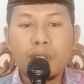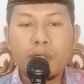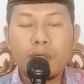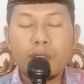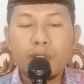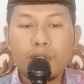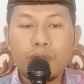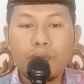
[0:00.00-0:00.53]

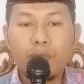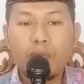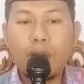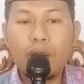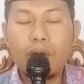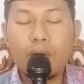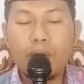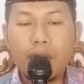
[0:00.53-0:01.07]
semua
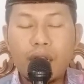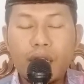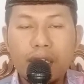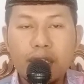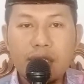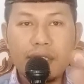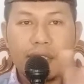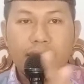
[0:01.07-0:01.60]
orang
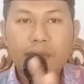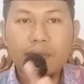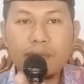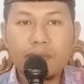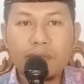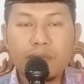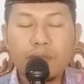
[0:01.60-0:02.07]
Islam